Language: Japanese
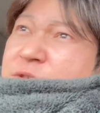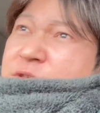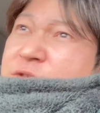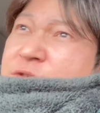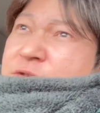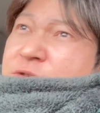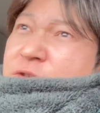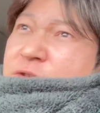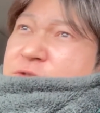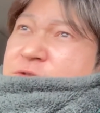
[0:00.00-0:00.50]
う
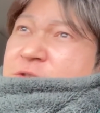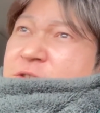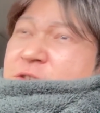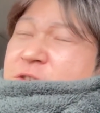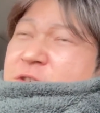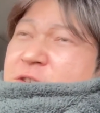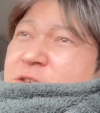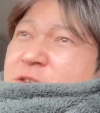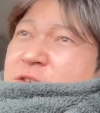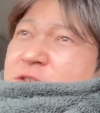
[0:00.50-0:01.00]
相
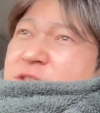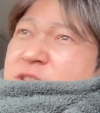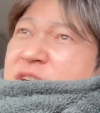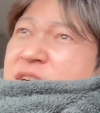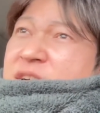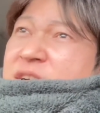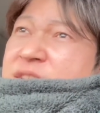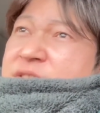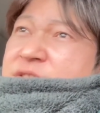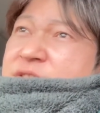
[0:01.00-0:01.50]
当な
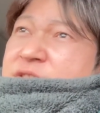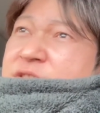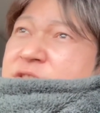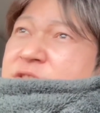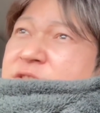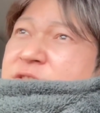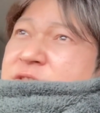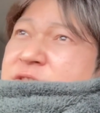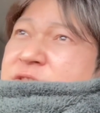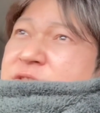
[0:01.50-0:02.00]
数、
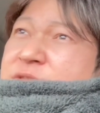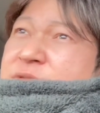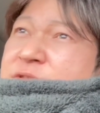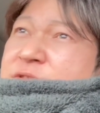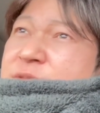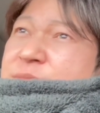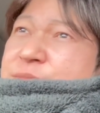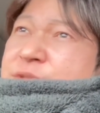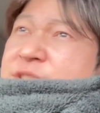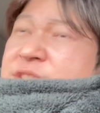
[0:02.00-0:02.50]

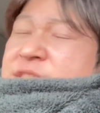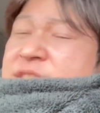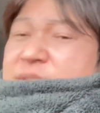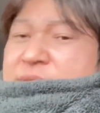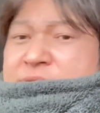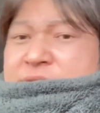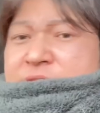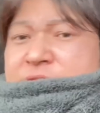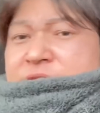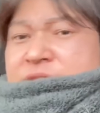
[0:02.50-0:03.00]
ブッチさ
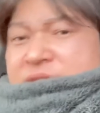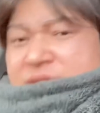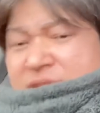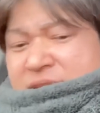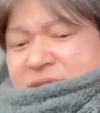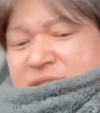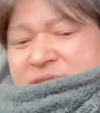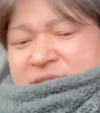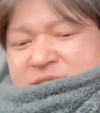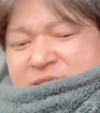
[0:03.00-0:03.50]
れてるん
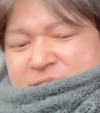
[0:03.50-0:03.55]
で、